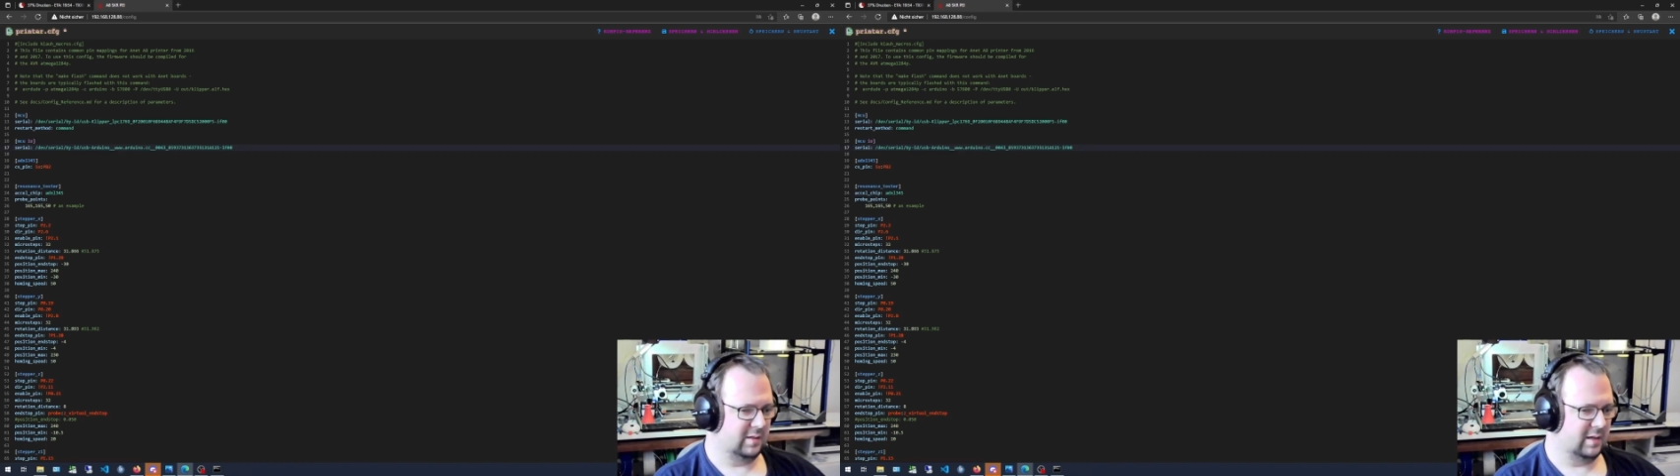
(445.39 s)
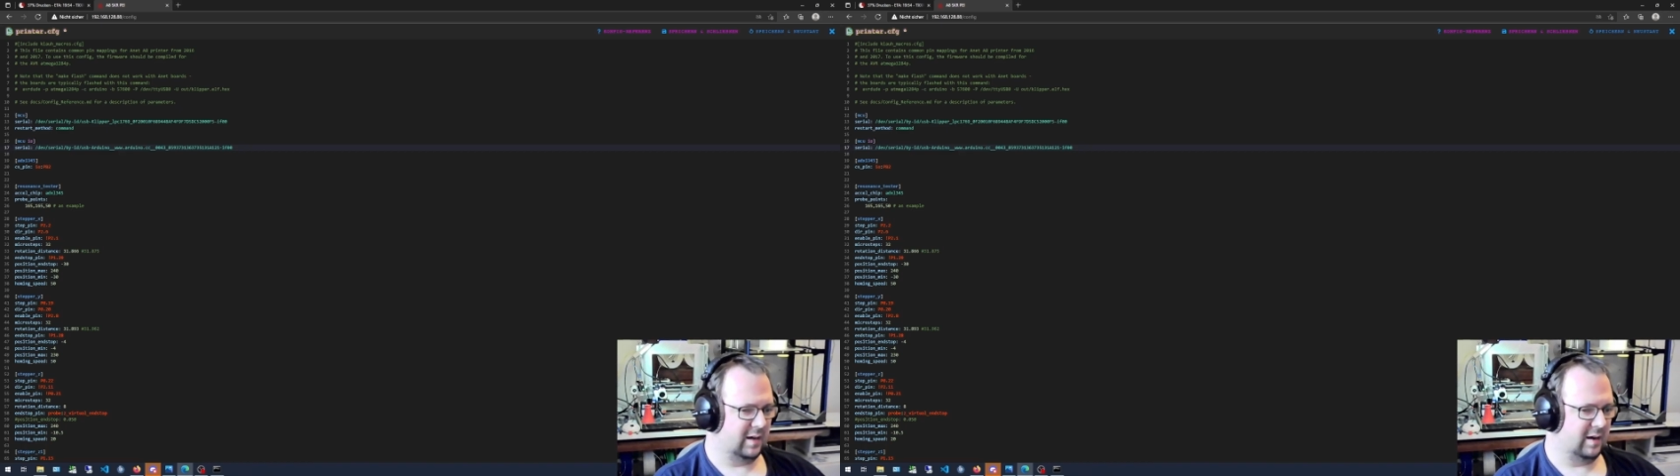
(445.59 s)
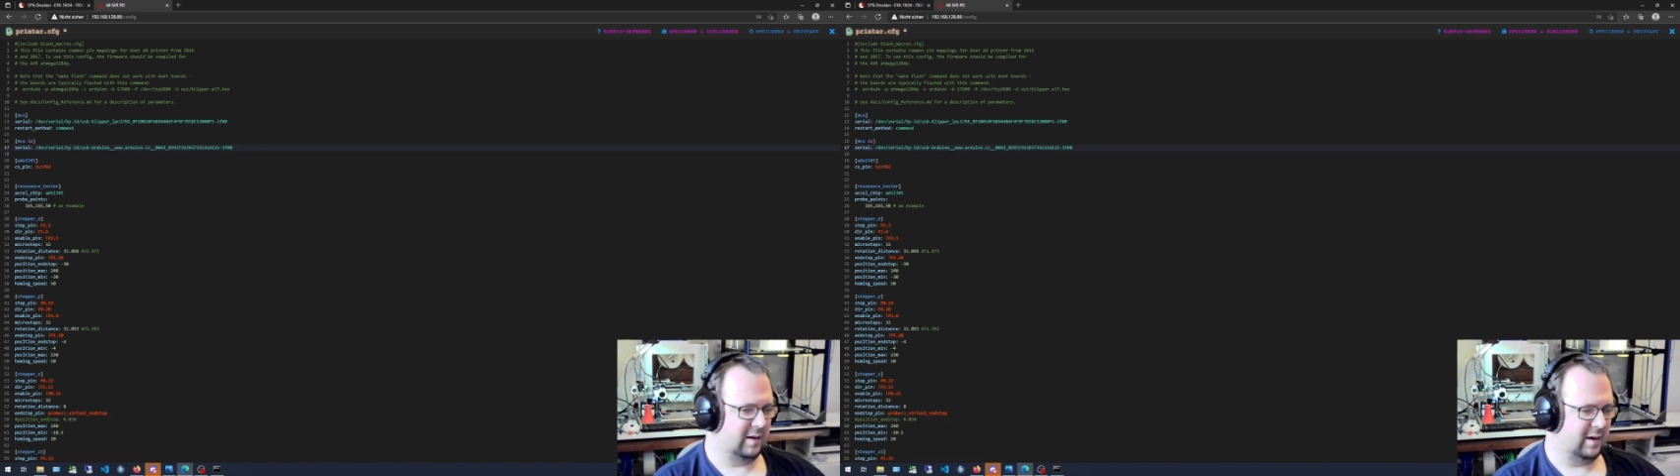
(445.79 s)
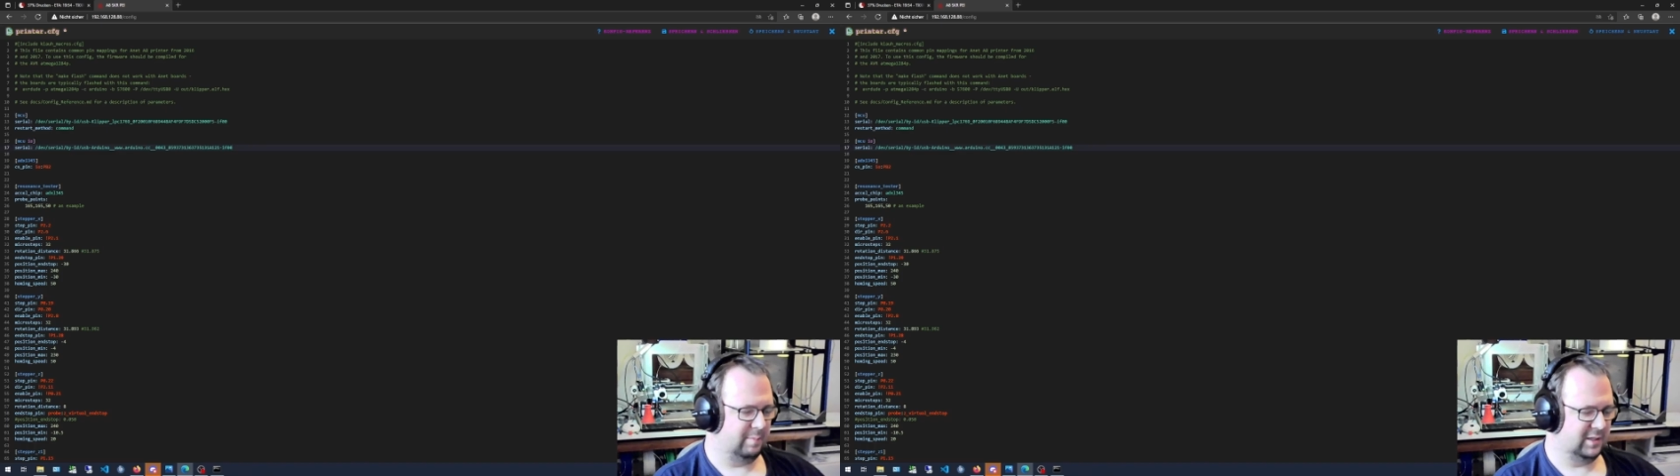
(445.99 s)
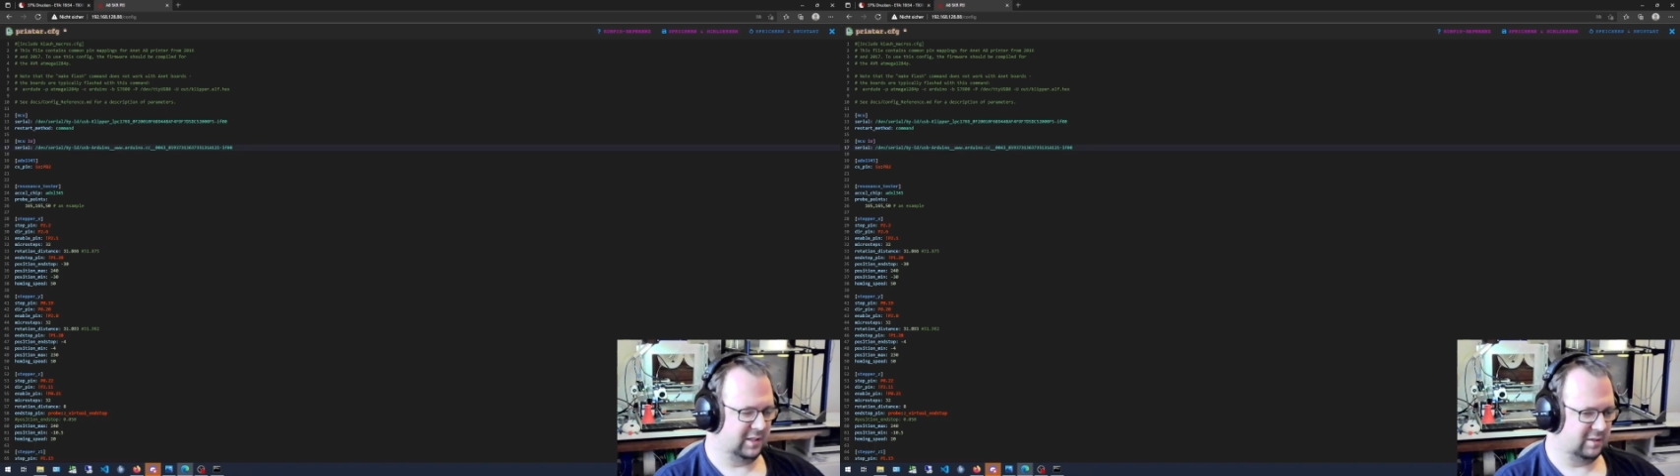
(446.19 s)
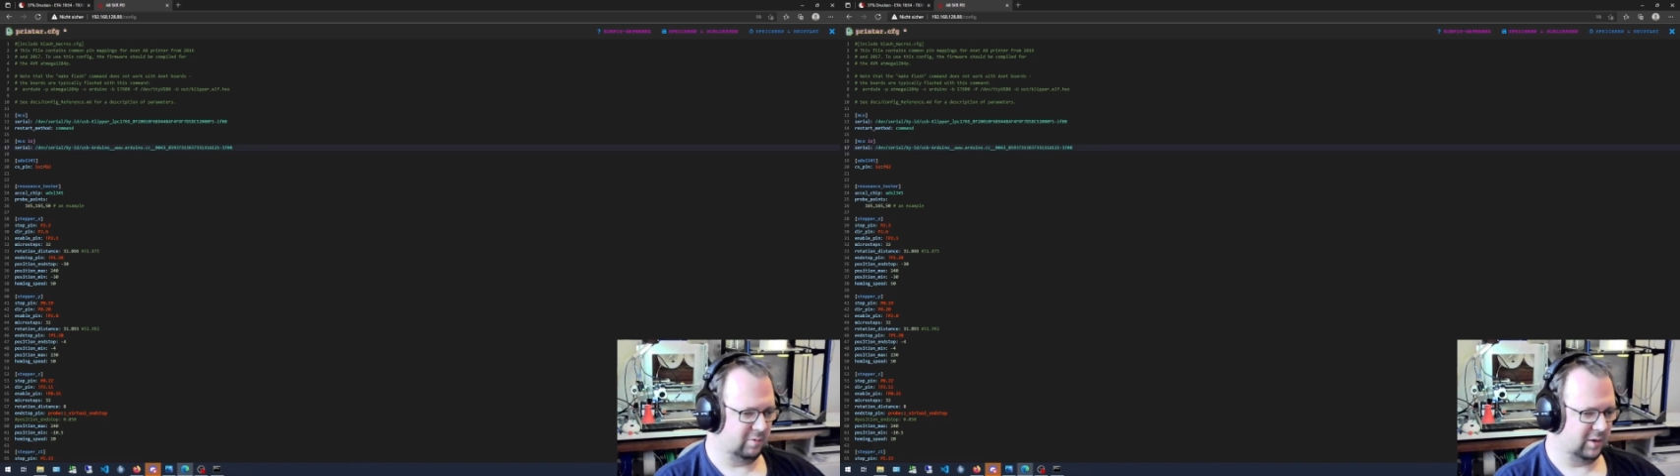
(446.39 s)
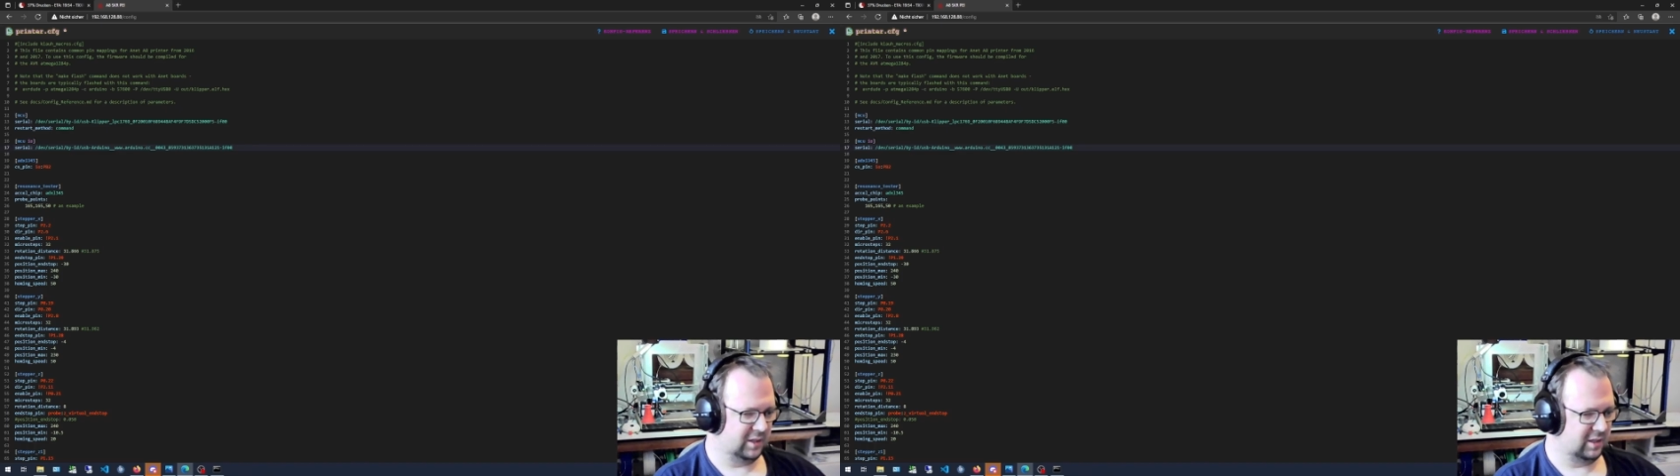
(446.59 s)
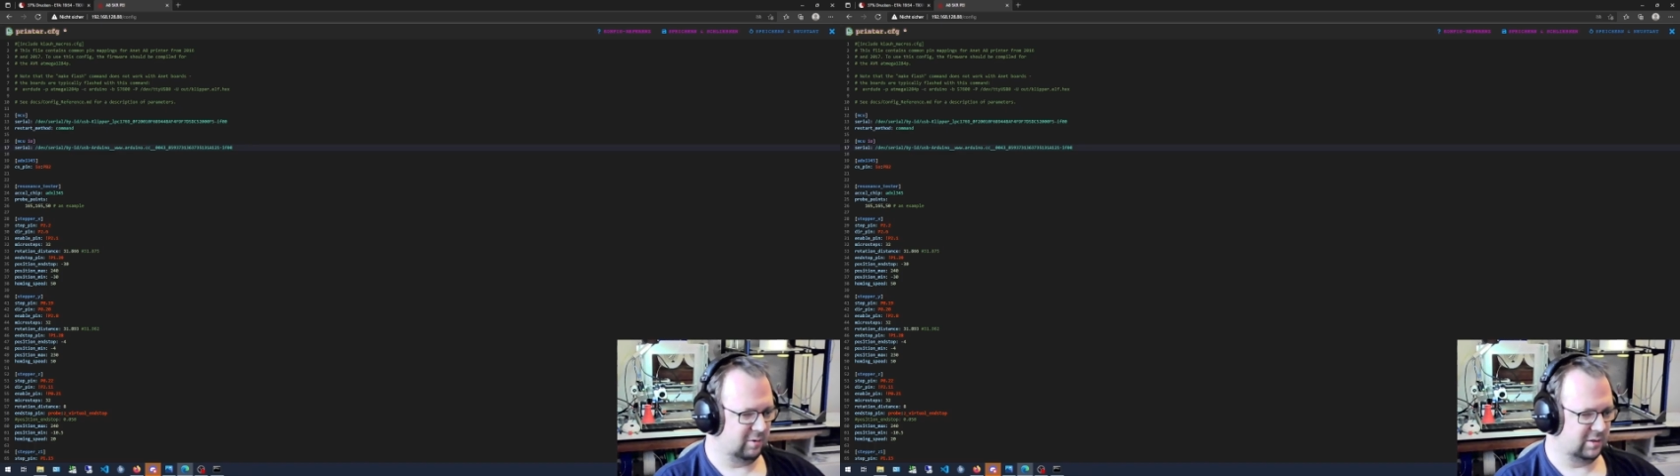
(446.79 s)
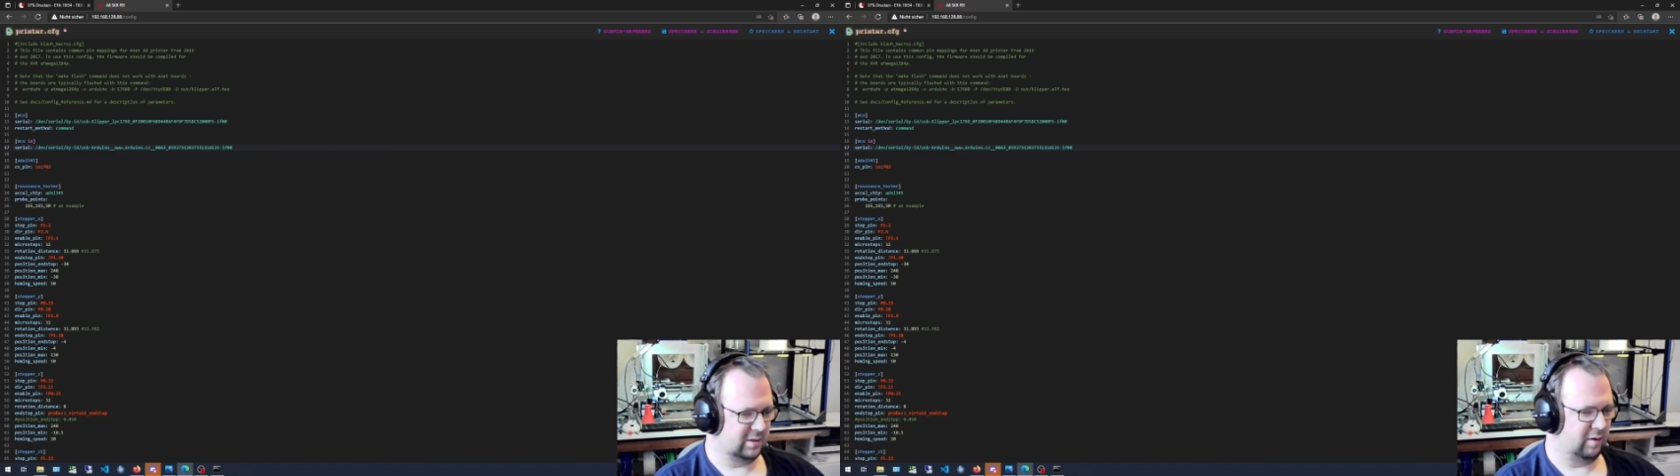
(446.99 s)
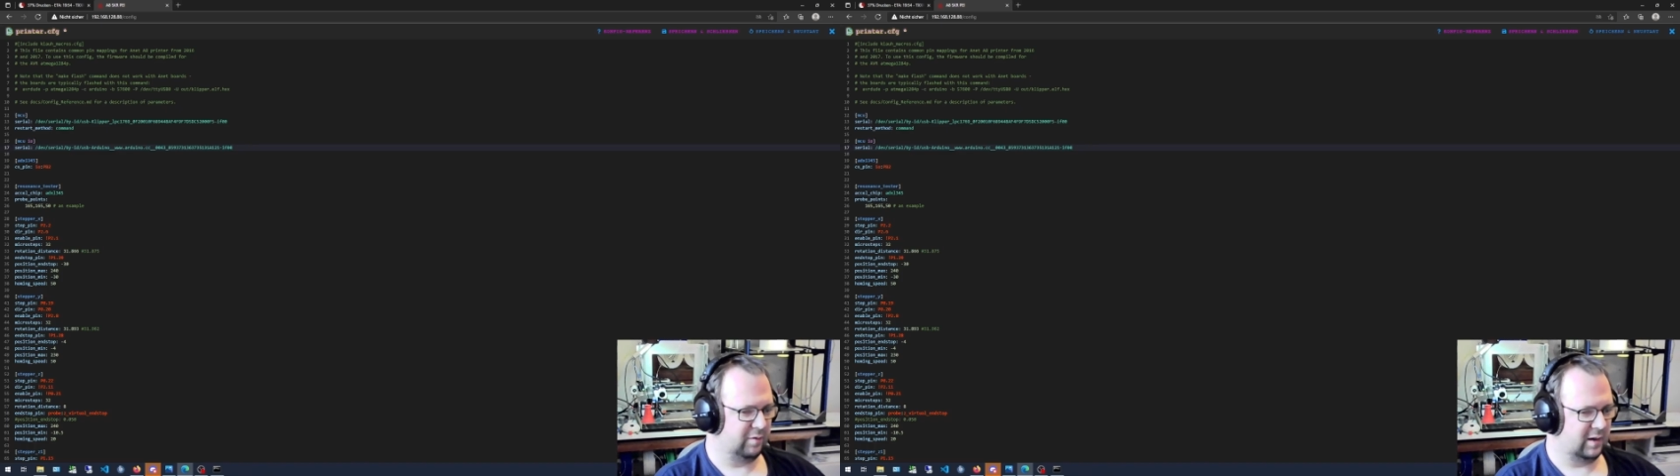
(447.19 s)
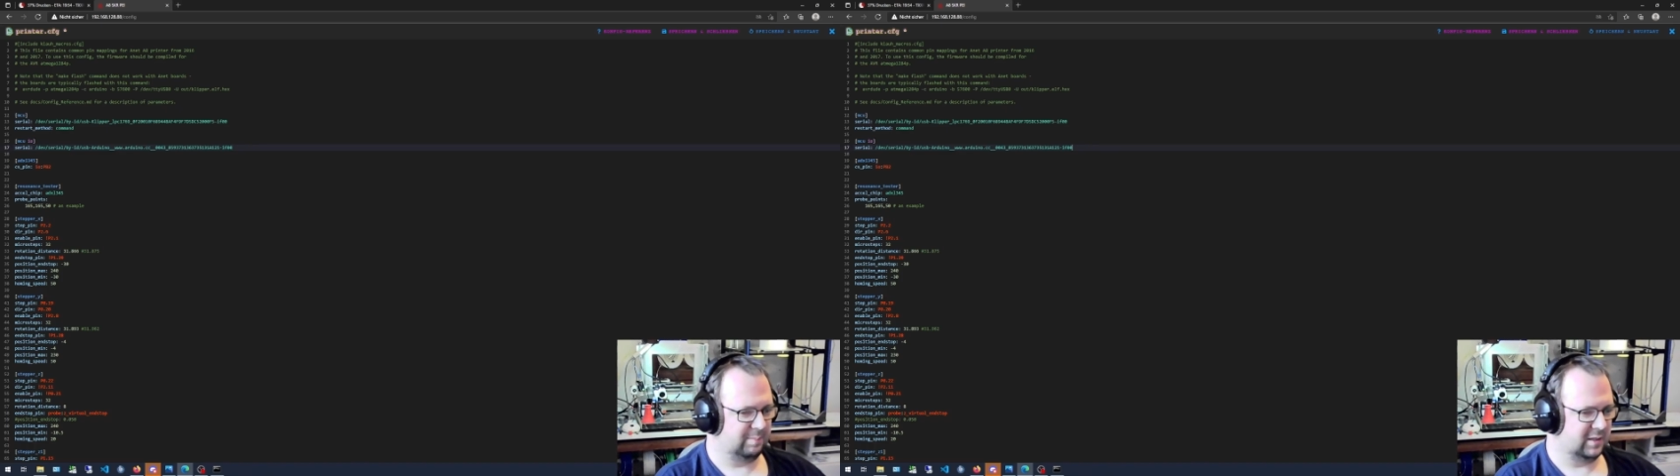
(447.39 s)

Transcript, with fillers: Da habe ich nicht so richtig Lust drauf gehabt.